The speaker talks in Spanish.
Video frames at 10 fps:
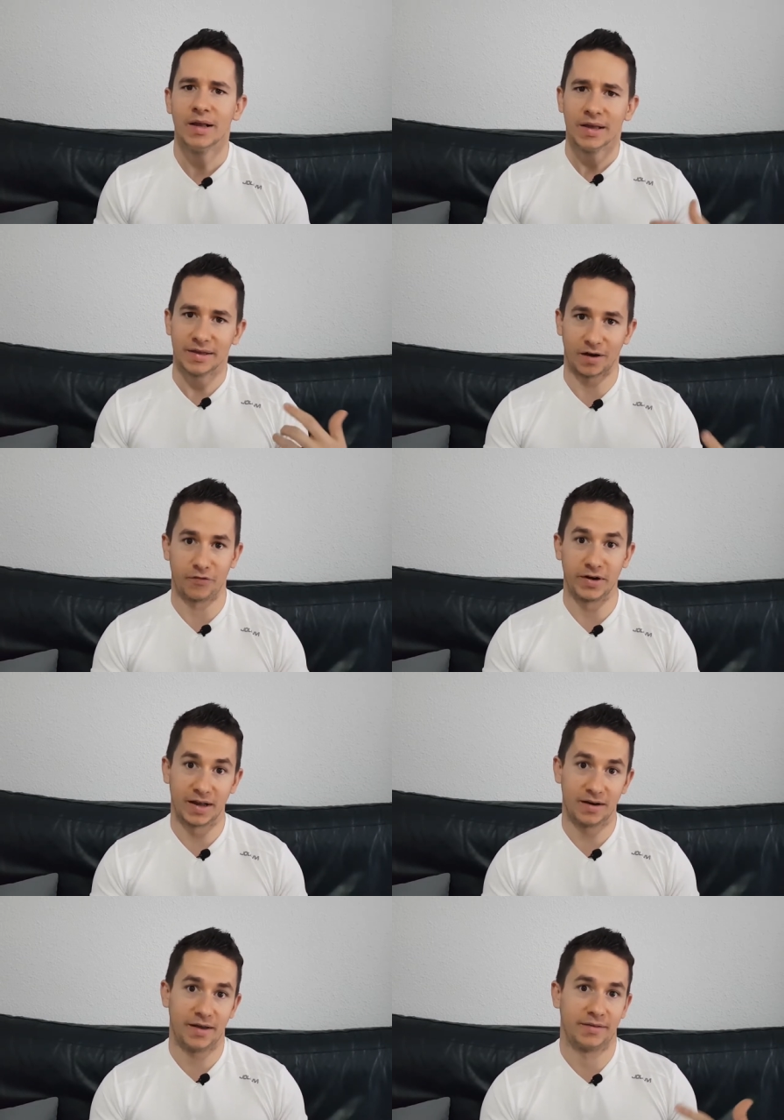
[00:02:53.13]
y al
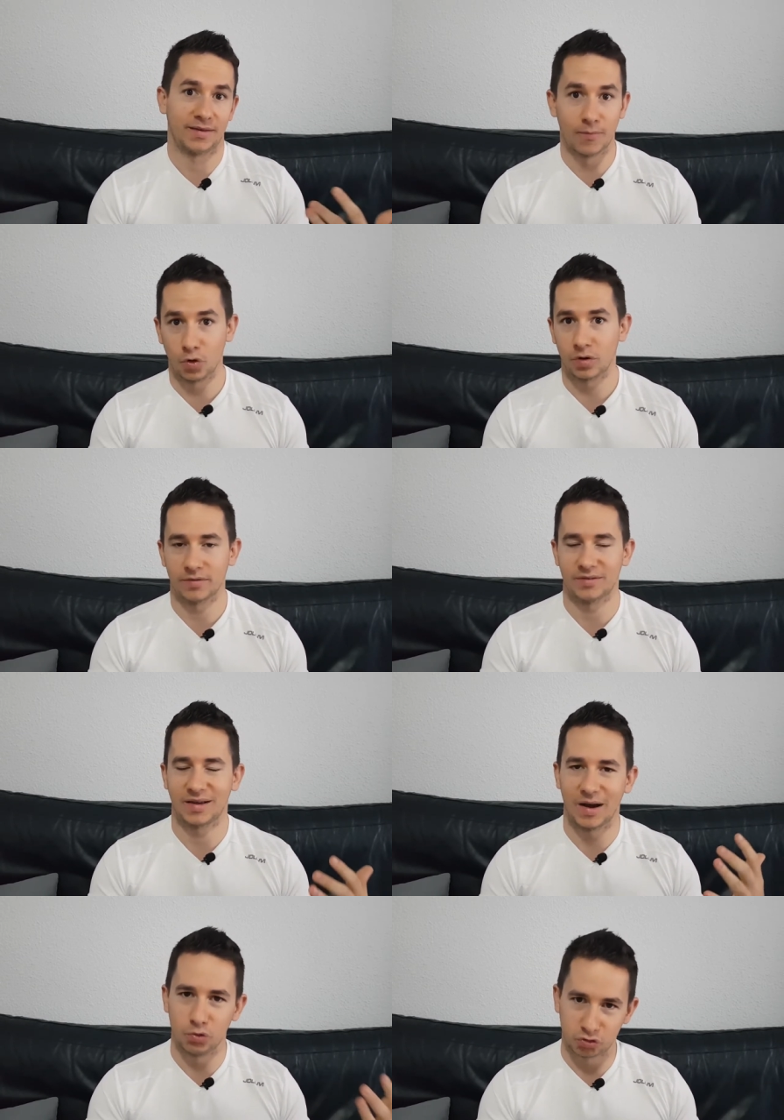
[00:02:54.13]
final estamos
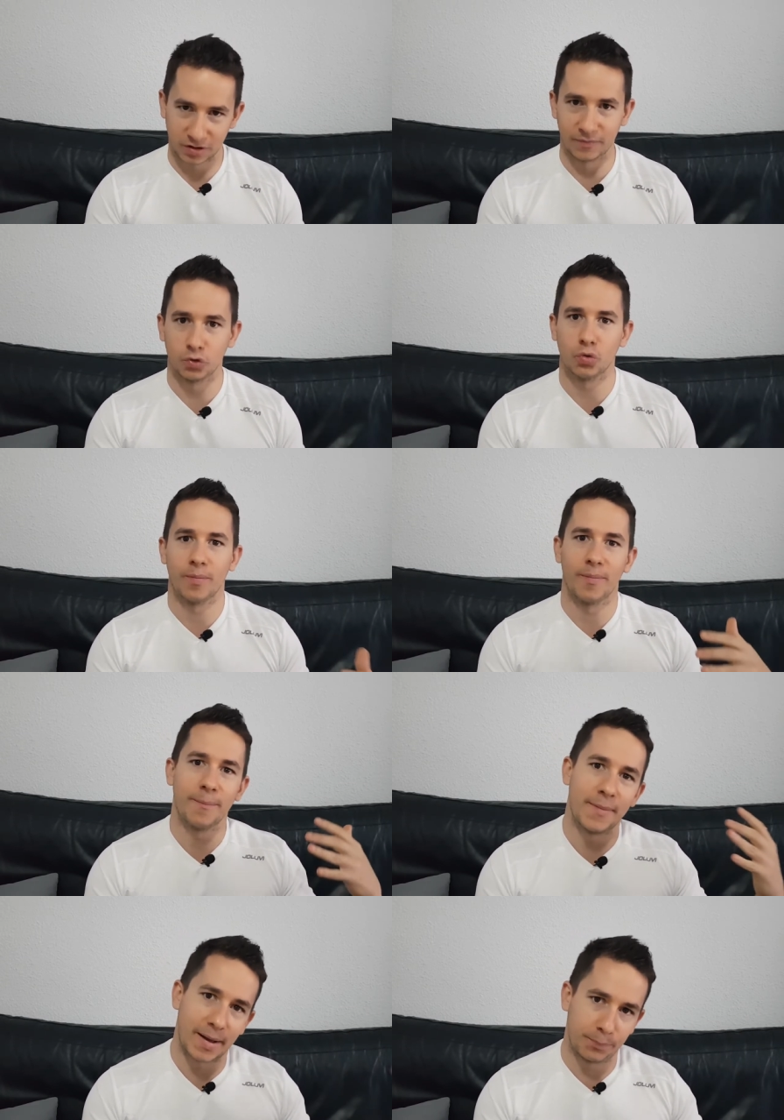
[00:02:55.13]
causando
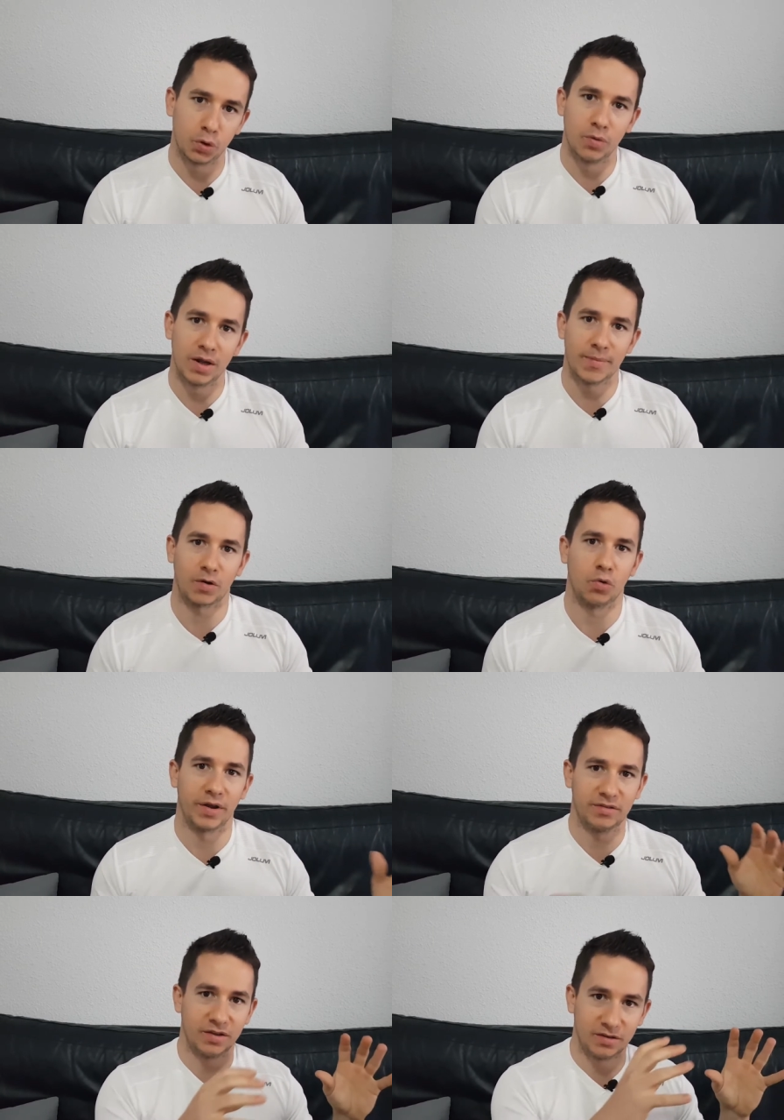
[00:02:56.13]
más problemas con
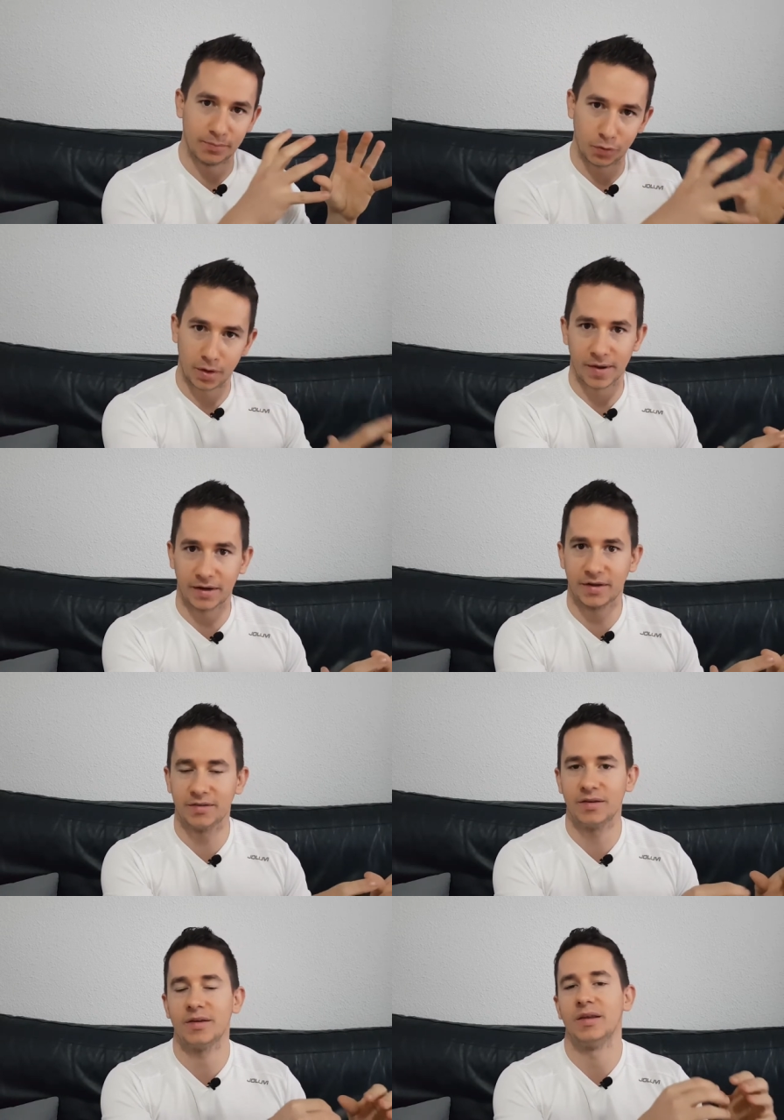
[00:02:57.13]
este tipo de
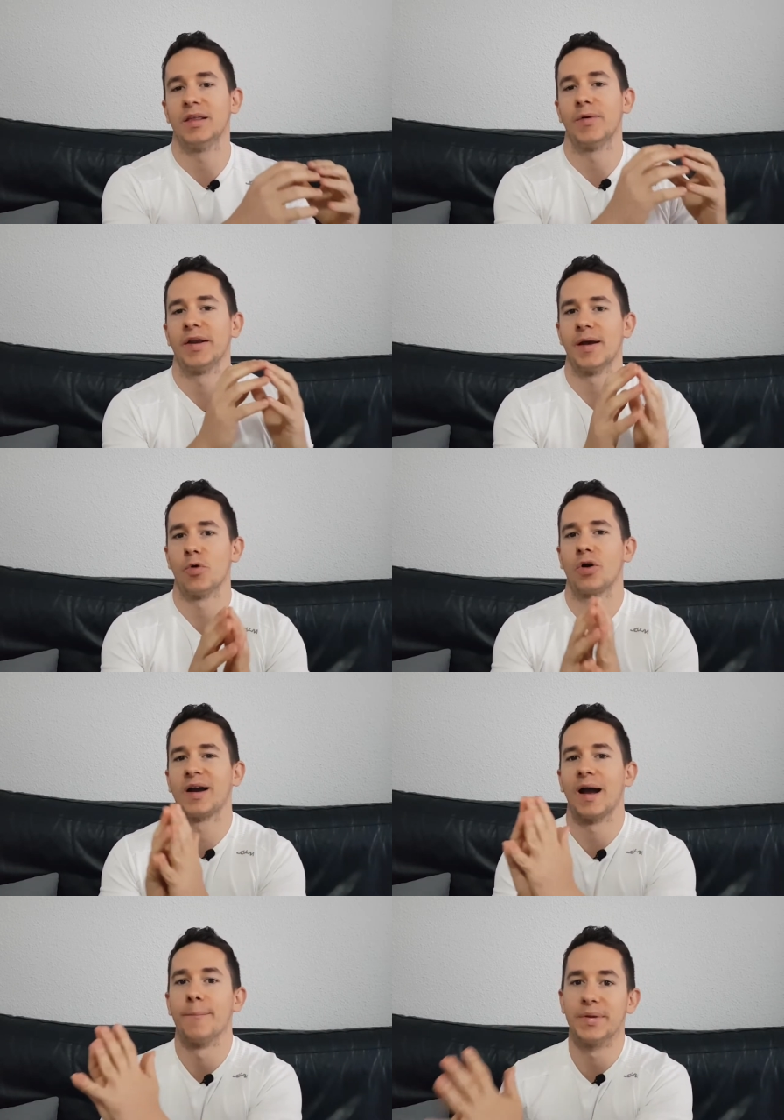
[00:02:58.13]
marketing y deberíamos
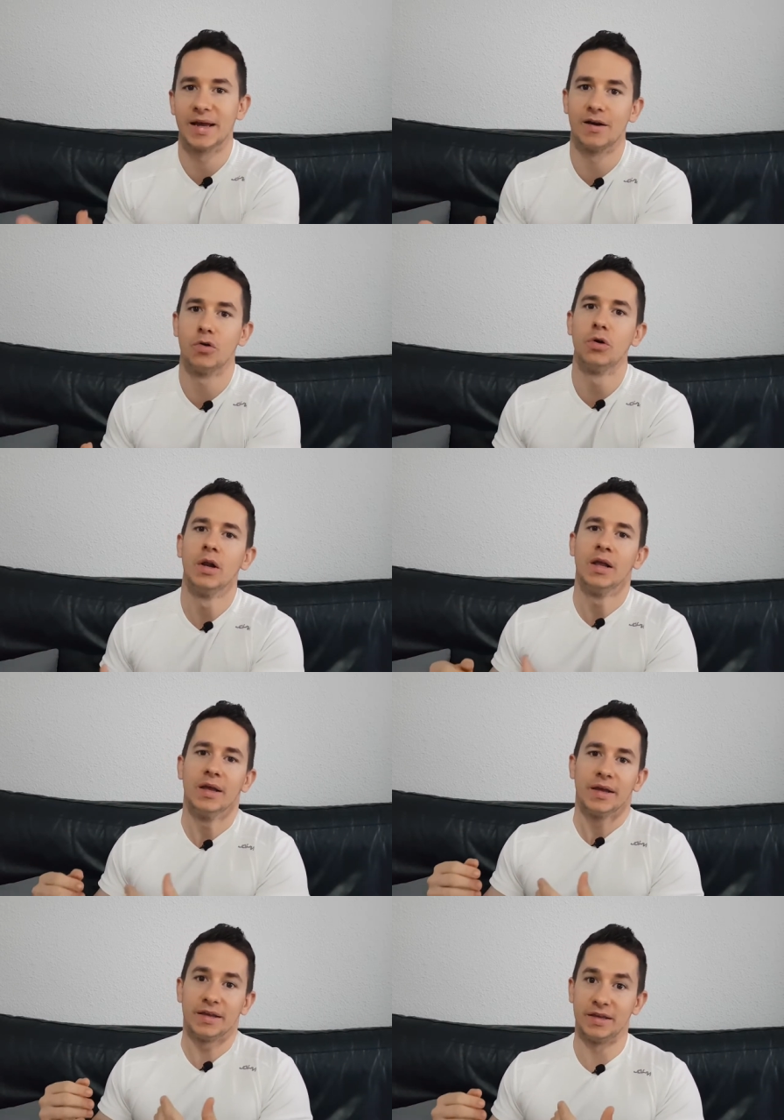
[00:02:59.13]
cambiarlo
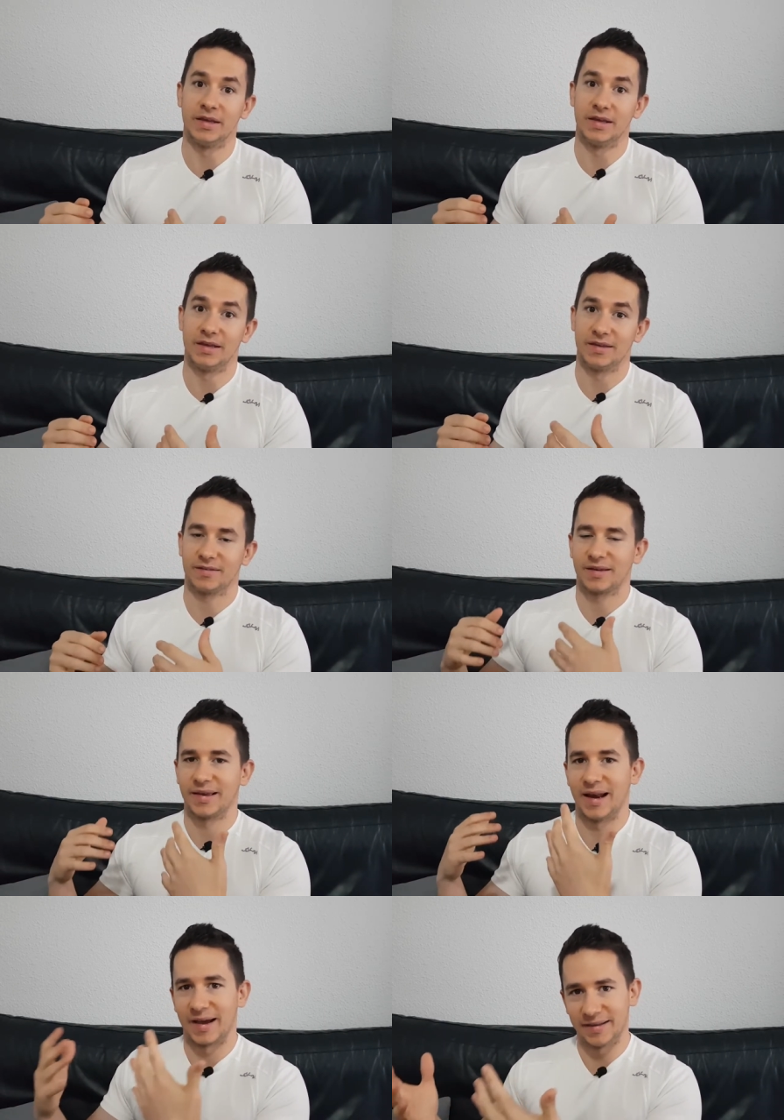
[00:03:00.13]
y que
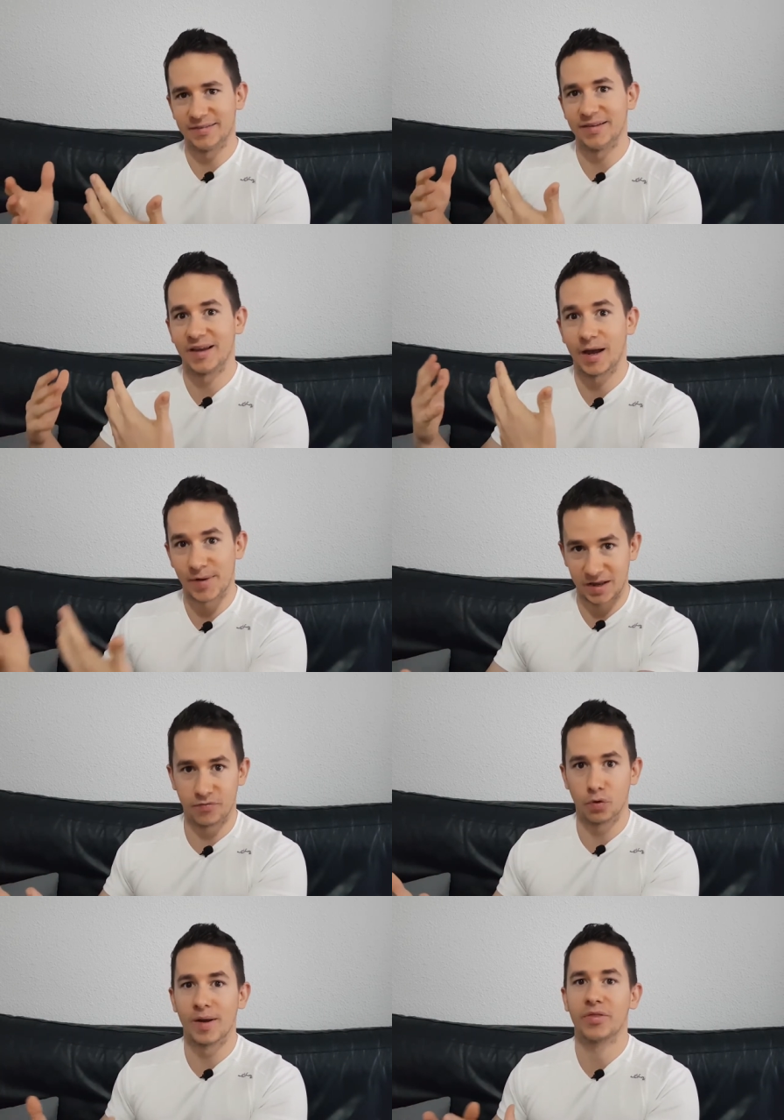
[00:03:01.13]
la gente tenga más
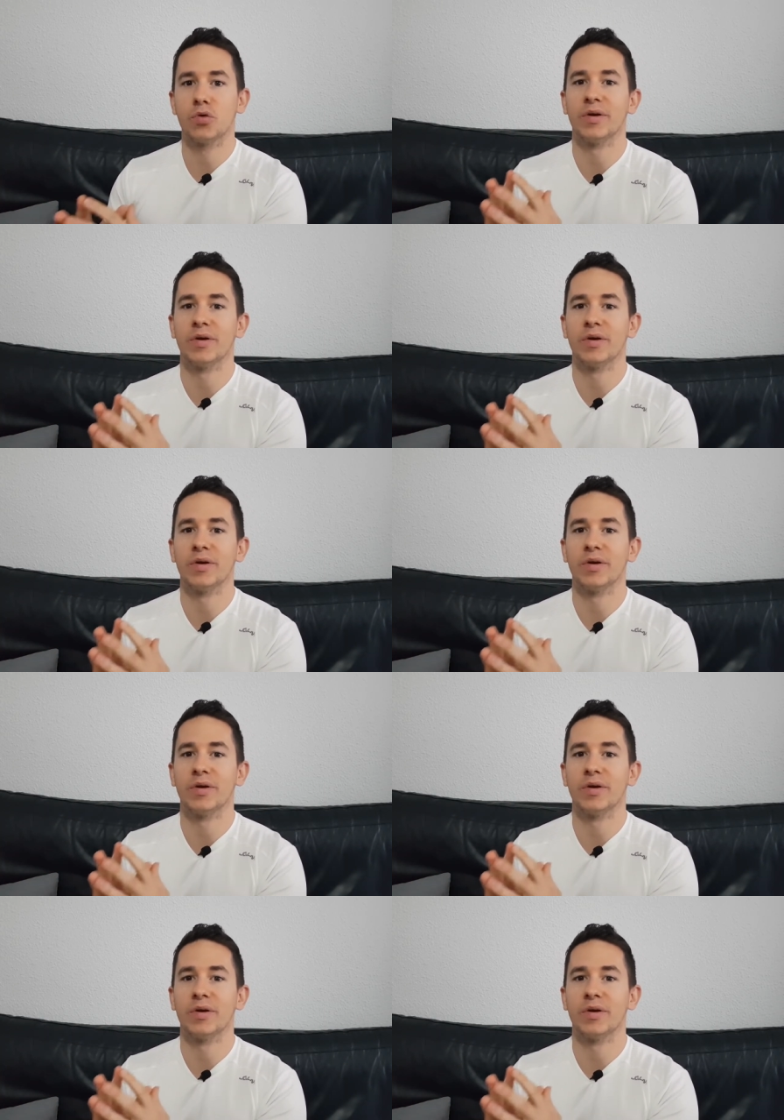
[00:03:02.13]
información